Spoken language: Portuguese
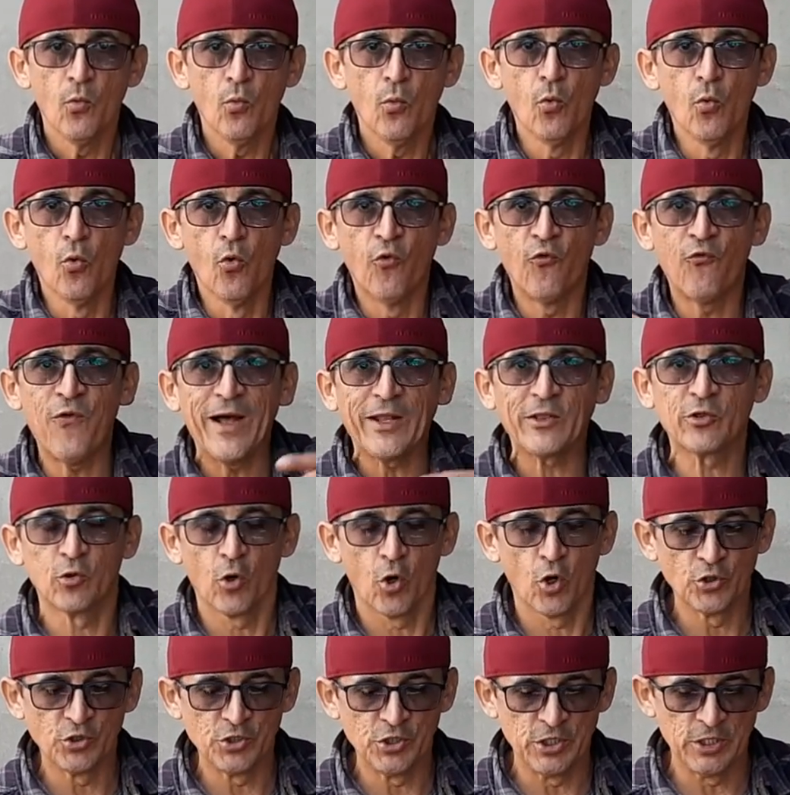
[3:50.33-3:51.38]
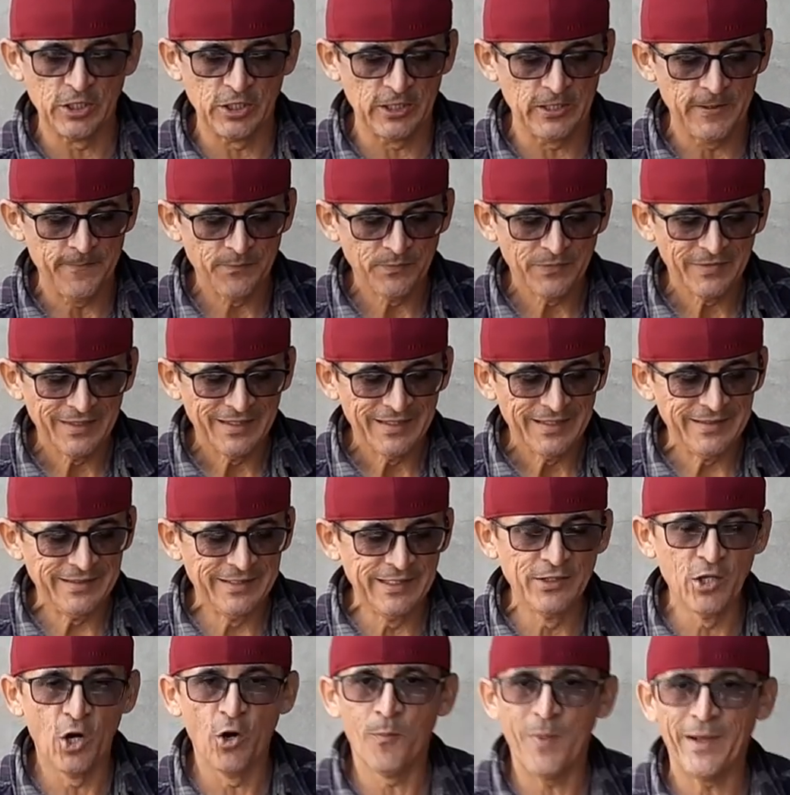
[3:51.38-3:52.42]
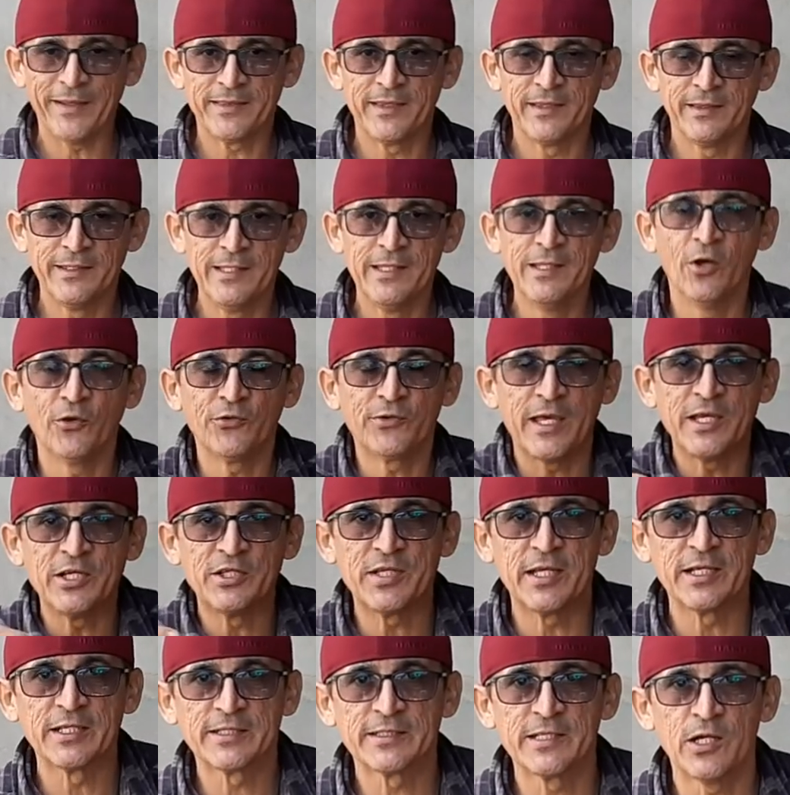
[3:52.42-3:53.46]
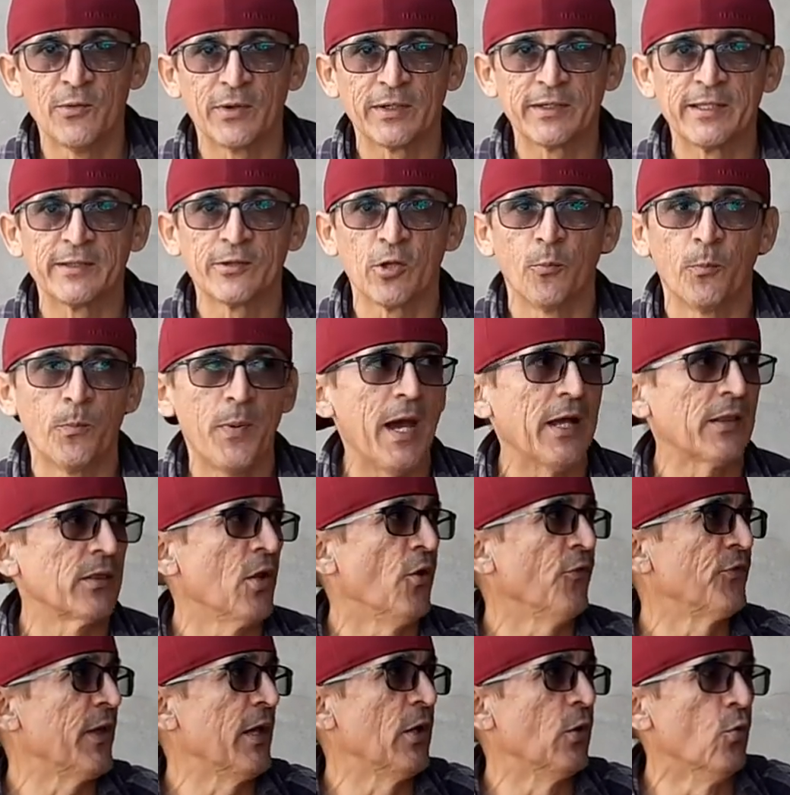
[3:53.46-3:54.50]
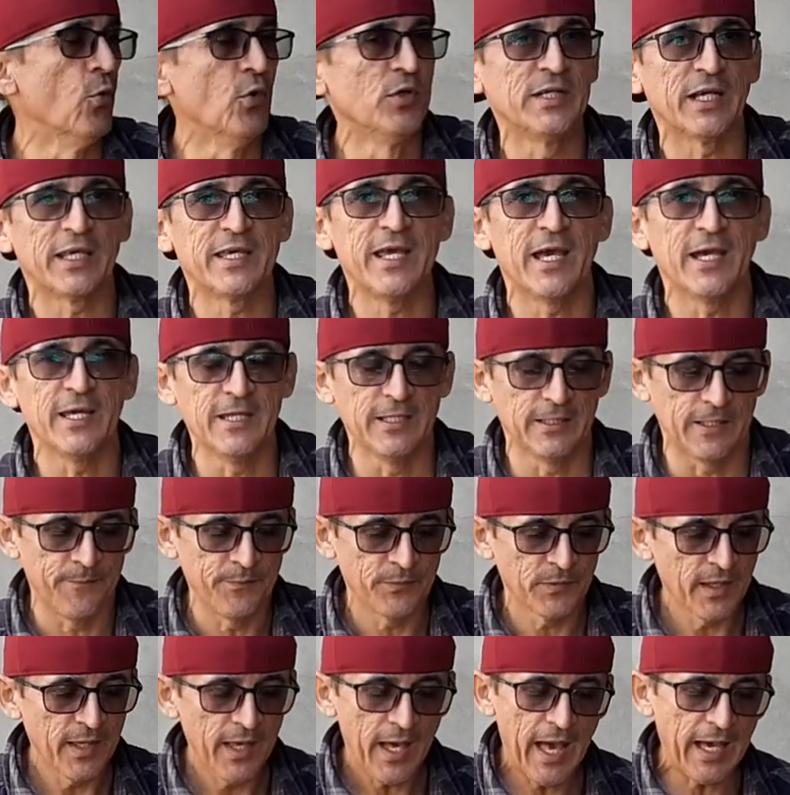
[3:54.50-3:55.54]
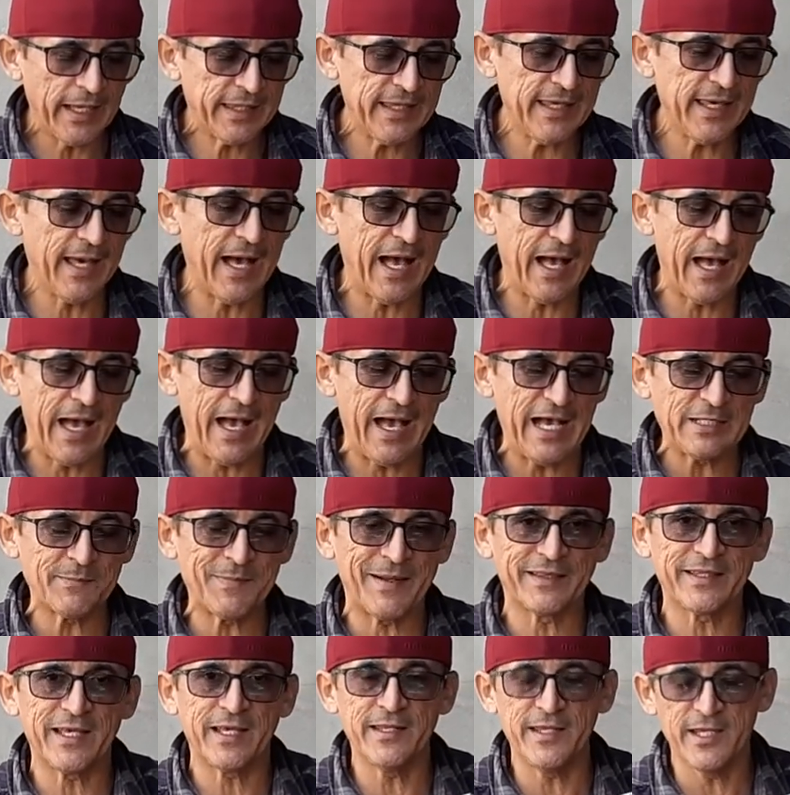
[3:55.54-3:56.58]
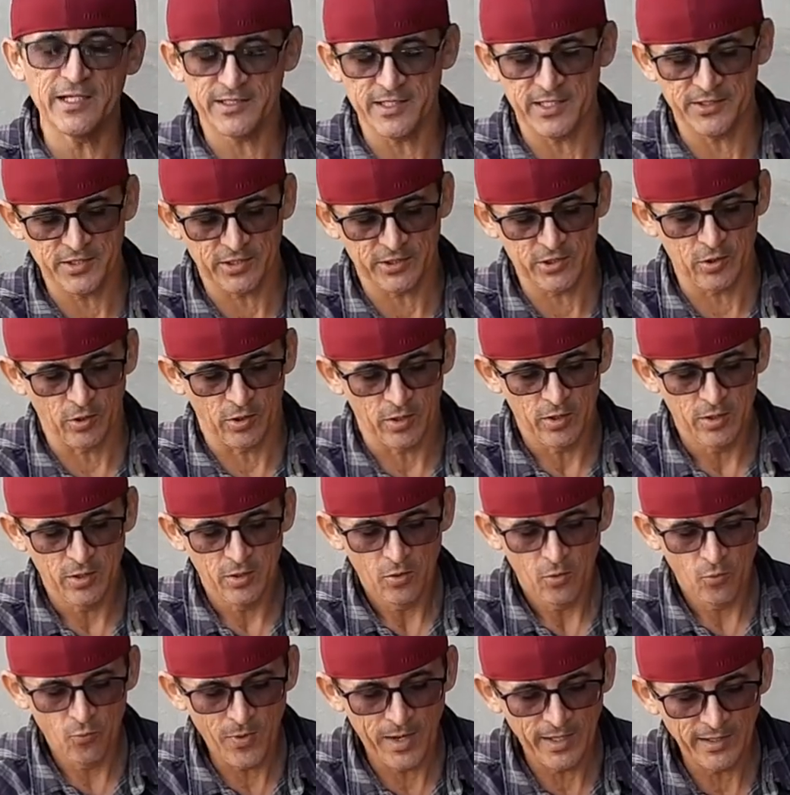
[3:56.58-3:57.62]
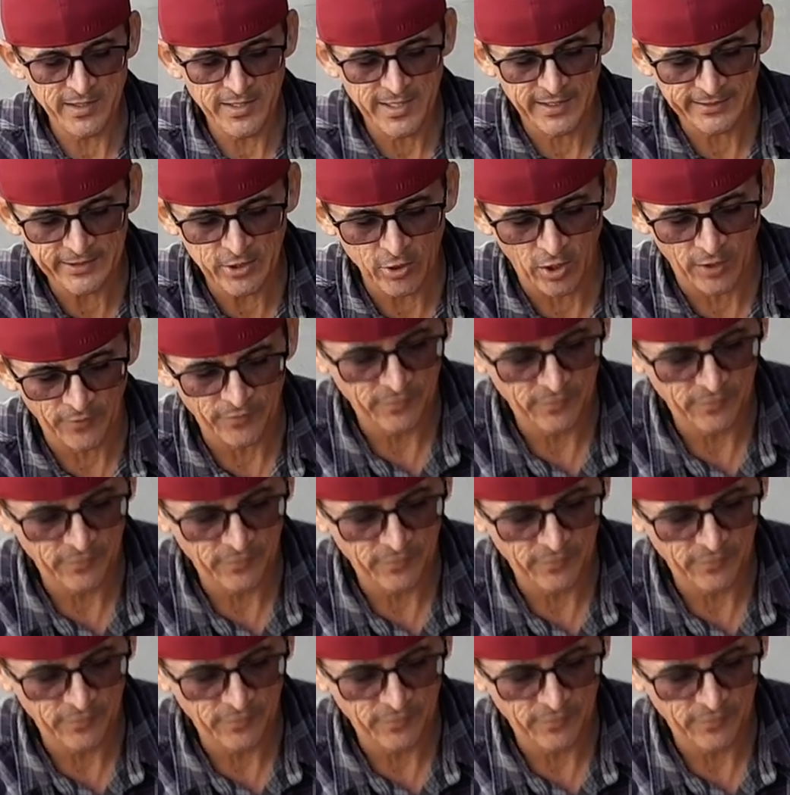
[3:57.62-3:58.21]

o fator de de não, de não ter extensão aqui tão perto, não ter luz aqui ainda, aqui a, as baterias, gente, aqui, ó, uma linha aqui, ó,